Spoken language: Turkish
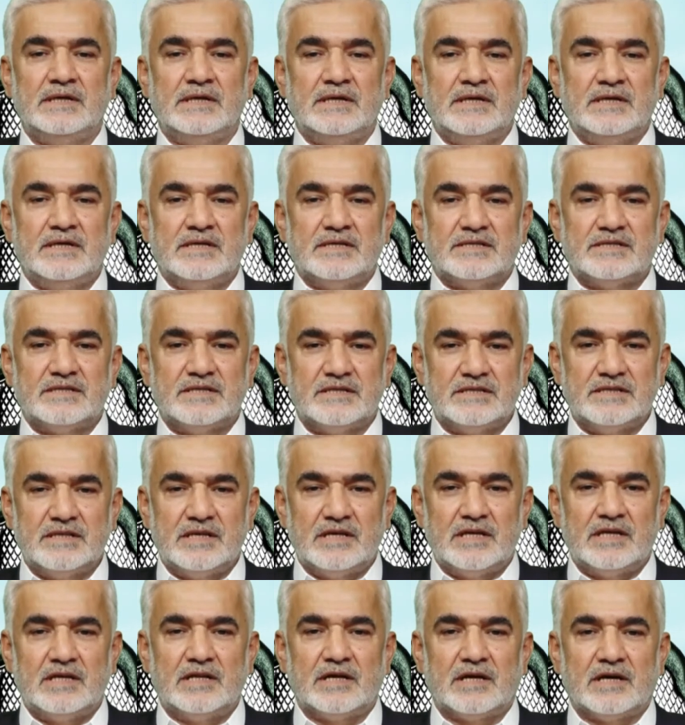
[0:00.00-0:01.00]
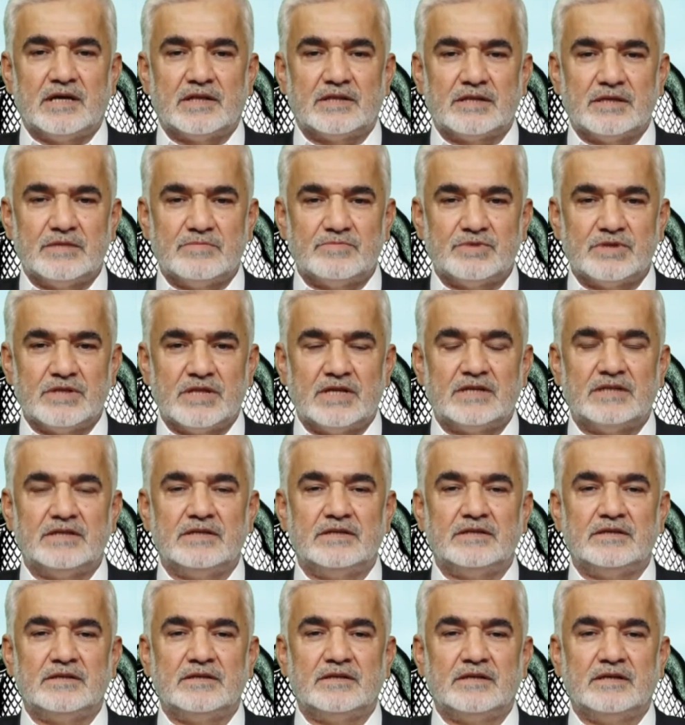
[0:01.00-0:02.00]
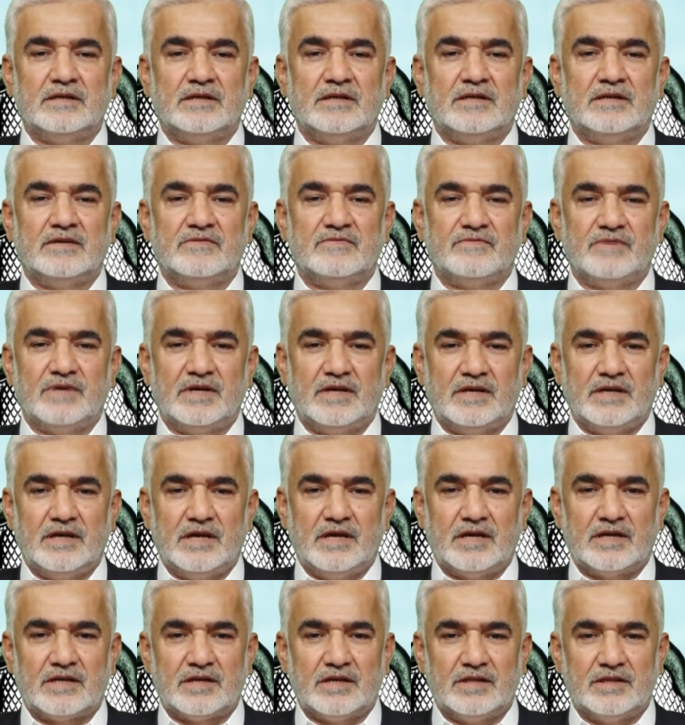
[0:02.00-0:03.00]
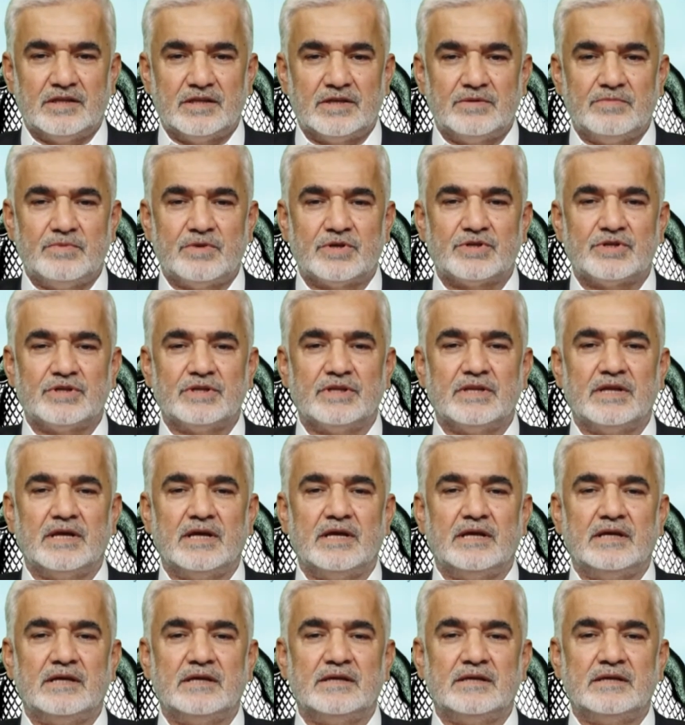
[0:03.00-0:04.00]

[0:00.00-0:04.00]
Siz değerli katılımcıları ve ekranları başında